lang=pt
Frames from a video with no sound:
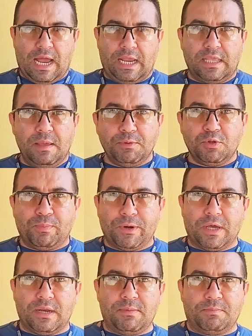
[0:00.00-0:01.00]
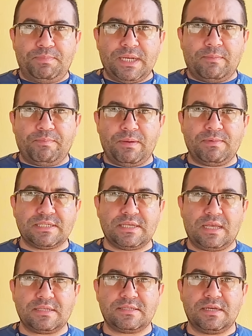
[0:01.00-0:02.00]
A equipe do programa Pirapemas
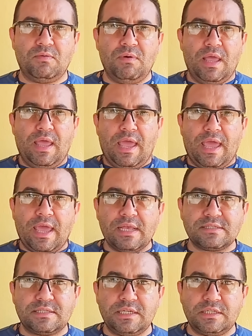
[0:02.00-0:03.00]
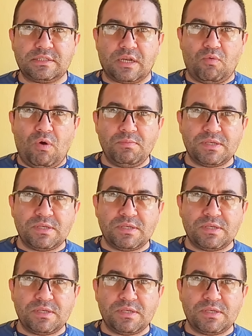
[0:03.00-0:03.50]
em Ação registra o